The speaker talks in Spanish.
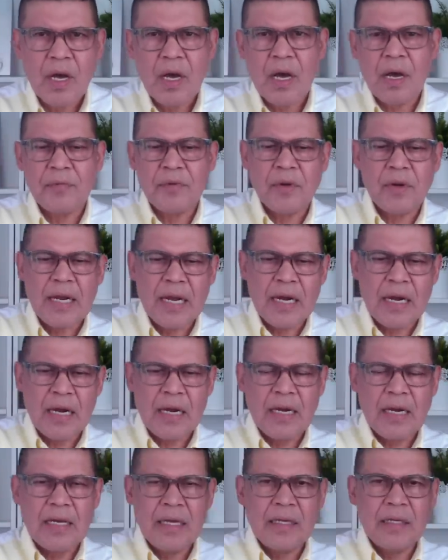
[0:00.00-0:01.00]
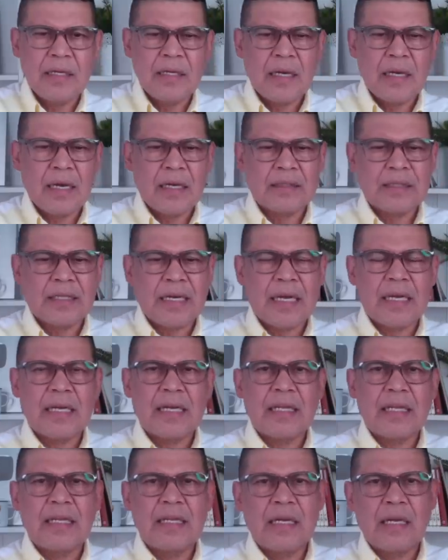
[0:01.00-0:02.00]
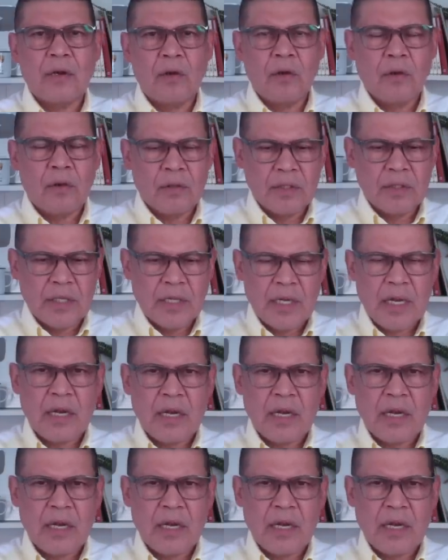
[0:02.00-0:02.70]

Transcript: a violar la ley, a transgredir el orden,